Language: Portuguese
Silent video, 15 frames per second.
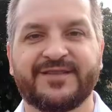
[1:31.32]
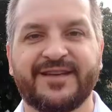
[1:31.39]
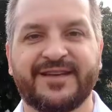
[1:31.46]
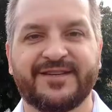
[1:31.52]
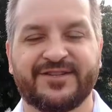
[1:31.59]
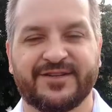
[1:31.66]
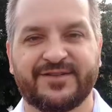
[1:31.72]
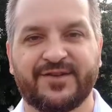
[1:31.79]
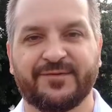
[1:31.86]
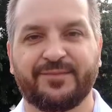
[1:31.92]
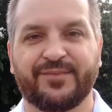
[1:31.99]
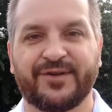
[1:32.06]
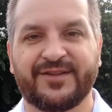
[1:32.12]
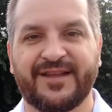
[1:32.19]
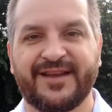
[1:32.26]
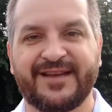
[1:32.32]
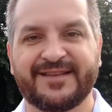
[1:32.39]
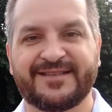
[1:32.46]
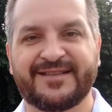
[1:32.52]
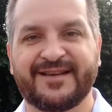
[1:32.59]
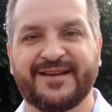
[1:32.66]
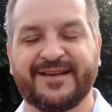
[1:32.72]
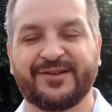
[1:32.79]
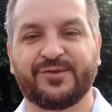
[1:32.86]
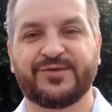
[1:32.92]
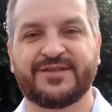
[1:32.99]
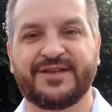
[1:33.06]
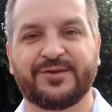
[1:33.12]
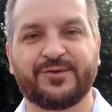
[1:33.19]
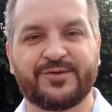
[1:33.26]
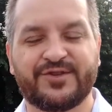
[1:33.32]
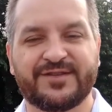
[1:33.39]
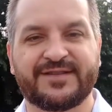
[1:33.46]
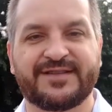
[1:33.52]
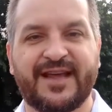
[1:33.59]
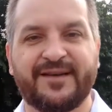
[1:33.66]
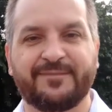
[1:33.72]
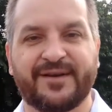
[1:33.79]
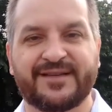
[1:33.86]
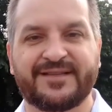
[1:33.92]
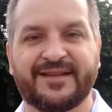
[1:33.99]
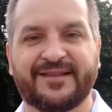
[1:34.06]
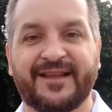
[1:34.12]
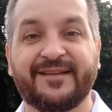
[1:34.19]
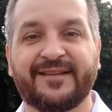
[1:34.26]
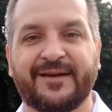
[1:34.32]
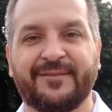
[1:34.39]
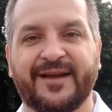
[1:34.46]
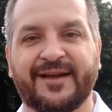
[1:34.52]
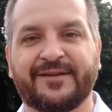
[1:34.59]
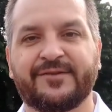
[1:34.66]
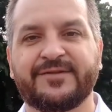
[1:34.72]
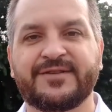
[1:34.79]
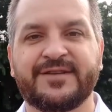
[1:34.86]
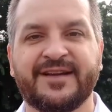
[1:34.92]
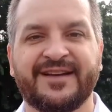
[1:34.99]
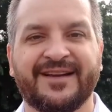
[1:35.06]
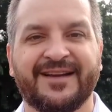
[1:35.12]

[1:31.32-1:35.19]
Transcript: seja, só poderia ser reduzido de 100 para 70 metros